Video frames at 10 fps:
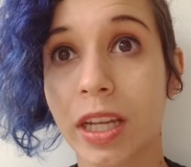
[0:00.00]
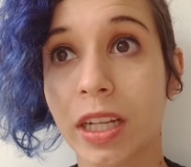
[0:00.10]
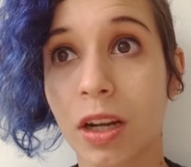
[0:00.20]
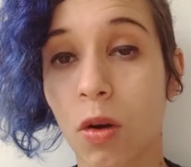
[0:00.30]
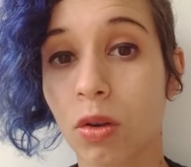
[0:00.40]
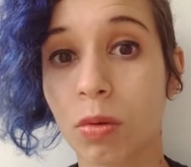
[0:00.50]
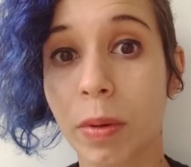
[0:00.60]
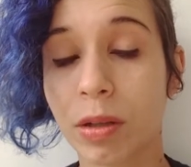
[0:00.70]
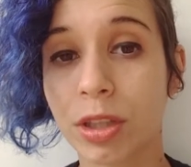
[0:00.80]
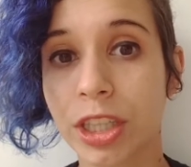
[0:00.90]
Ele acorda um
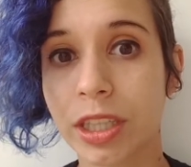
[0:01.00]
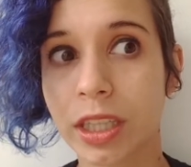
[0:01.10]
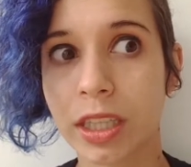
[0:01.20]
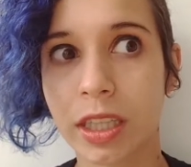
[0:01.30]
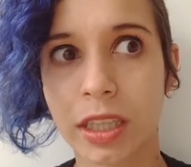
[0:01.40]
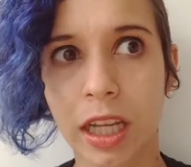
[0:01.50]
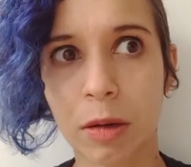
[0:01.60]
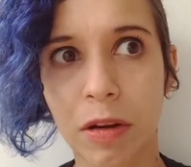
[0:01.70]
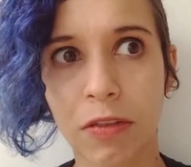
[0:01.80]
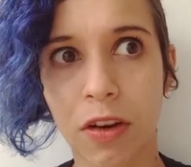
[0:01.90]
belo dia e tem uma